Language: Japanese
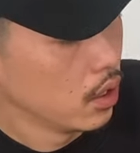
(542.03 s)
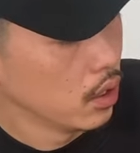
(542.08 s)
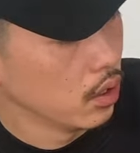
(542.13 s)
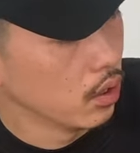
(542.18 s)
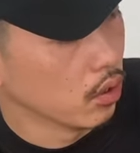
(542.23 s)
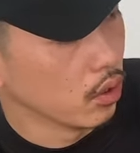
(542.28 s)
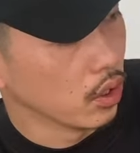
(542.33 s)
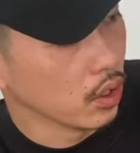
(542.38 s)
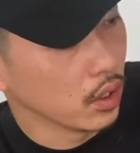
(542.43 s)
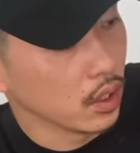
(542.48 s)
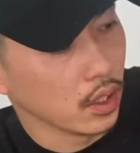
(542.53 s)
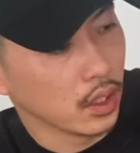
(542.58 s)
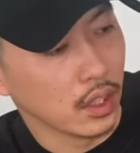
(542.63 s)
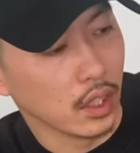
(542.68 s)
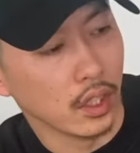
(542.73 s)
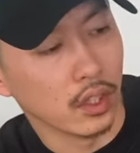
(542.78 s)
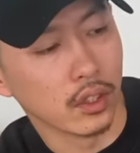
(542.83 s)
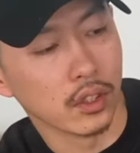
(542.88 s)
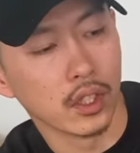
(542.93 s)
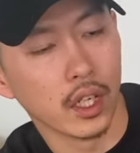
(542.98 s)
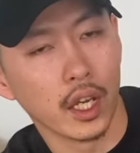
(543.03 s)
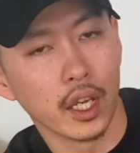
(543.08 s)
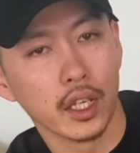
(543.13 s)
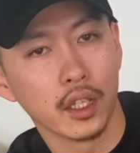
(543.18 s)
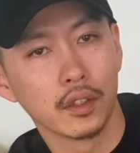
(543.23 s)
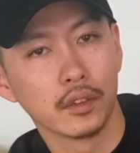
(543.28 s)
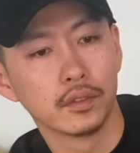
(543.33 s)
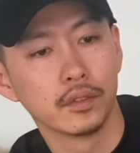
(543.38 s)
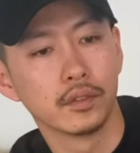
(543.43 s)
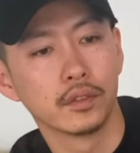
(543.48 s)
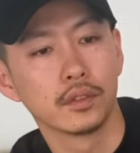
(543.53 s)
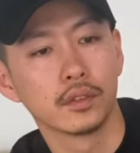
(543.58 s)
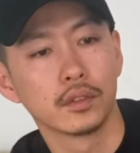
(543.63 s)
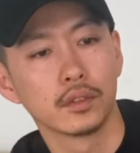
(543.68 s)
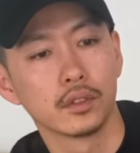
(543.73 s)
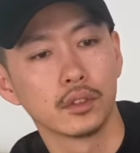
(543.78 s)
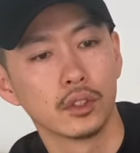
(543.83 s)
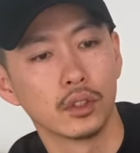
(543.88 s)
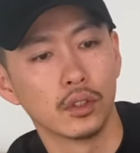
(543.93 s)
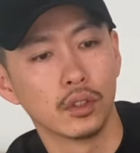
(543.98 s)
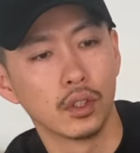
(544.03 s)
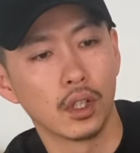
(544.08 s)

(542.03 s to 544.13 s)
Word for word: 汚れてきてるぐらいの方